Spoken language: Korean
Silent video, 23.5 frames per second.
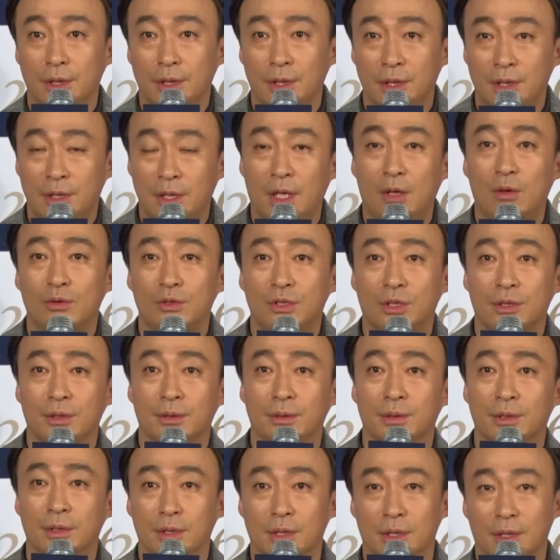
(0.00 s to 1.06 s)
있다고
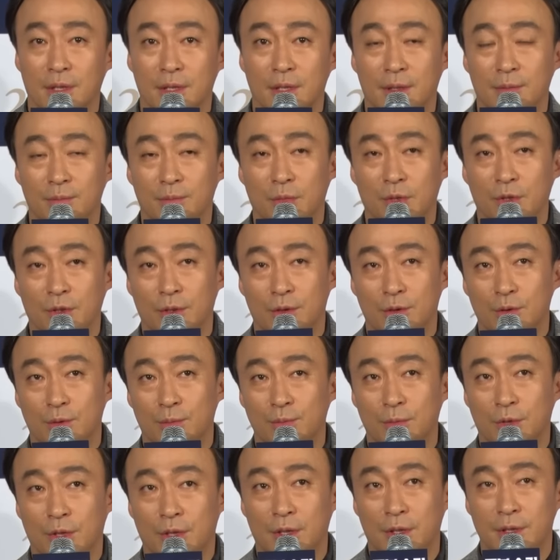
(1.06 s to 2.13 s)
저는
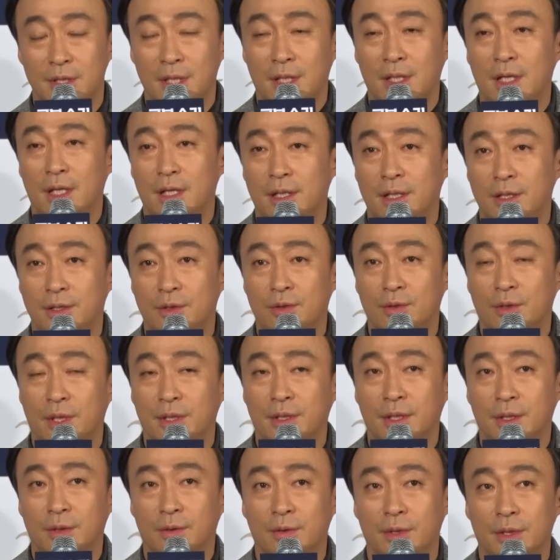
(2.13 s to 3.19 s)
좀 이렇게 생각을 했던
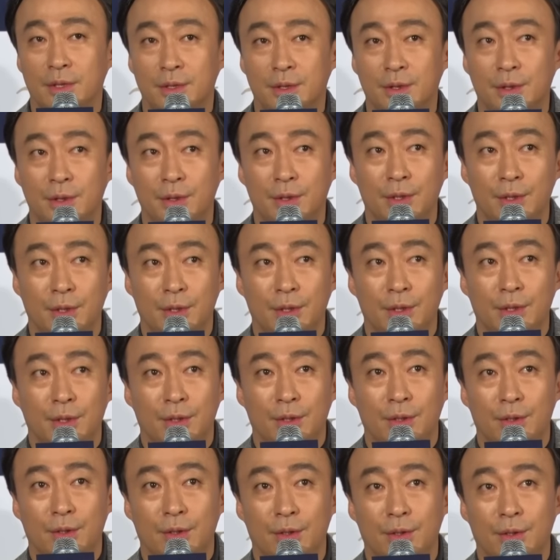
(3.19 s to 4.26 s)
것 같아요. 그래서
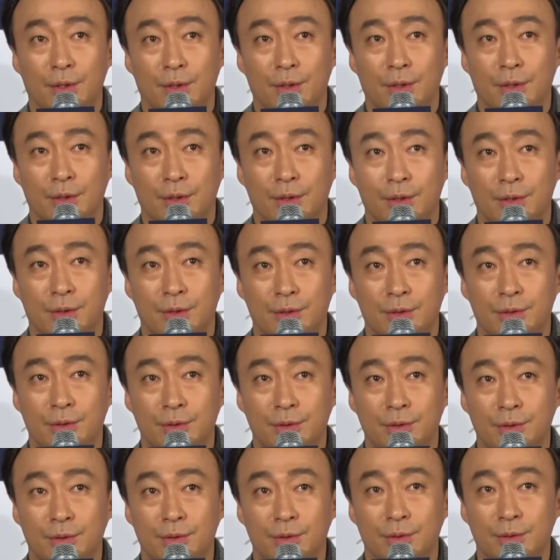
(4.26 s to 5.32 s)
어, 그,
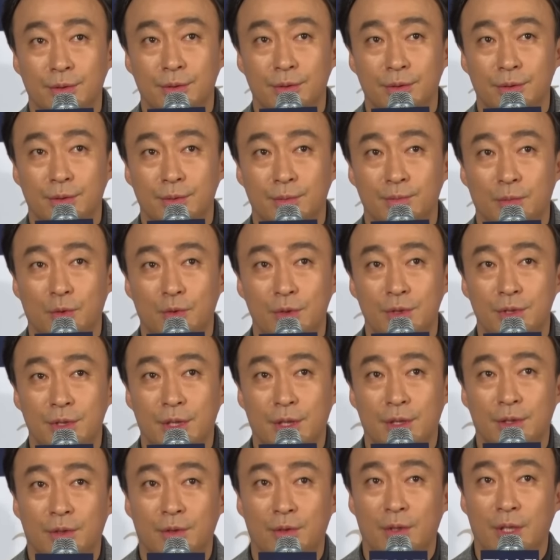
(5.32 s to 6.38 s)
그
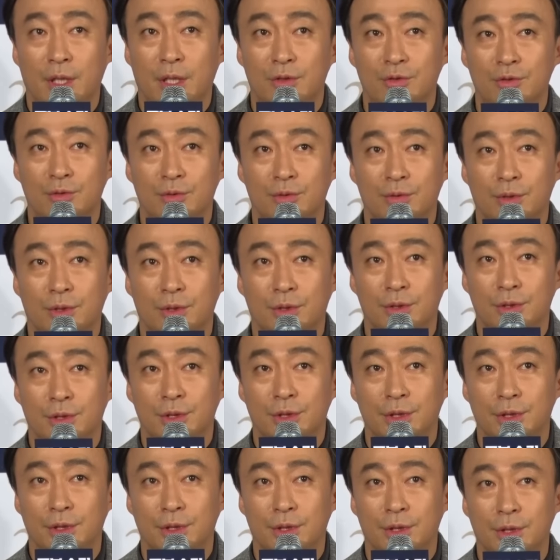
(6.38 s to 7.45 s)
보이스 액터가 해주는
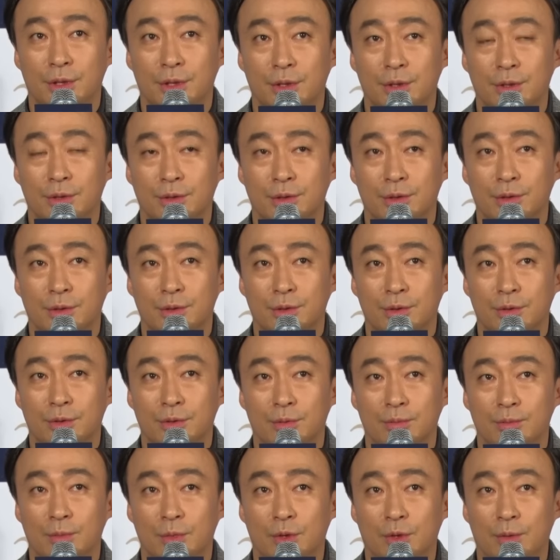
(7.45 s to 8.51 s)
것이 그
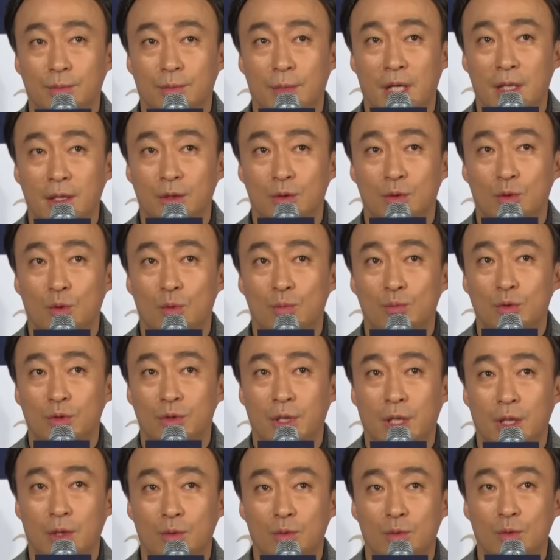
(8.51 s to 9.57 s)
뭐 많이 도움도
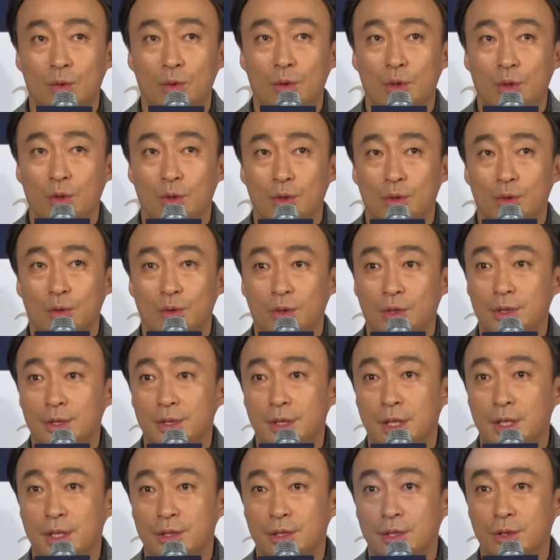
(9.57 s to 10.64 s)
됐고 또
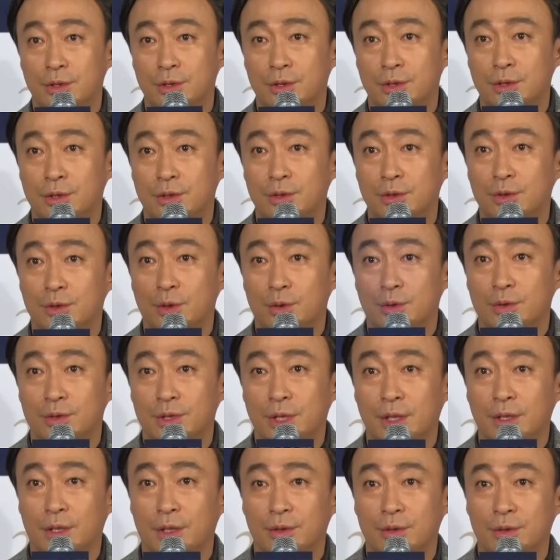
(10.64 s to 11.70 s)
현장에서 즉흥적으로
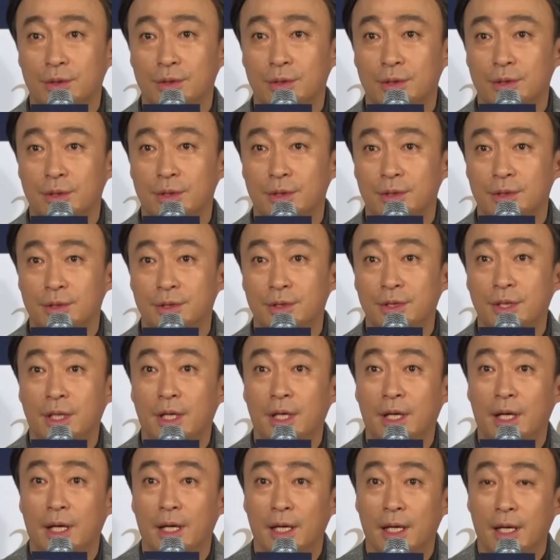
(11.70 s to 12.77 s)
생겼던
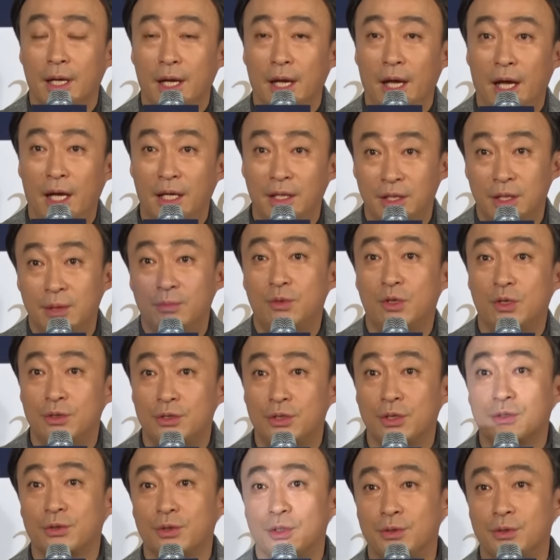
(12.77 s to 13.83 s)
그의 애드립도
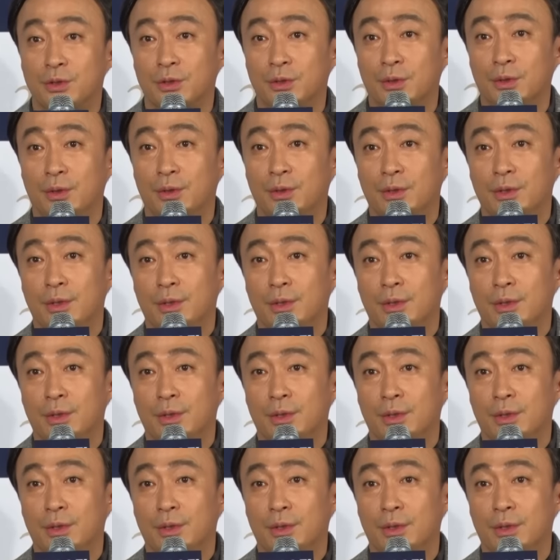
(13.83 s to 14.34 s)
있었었어요.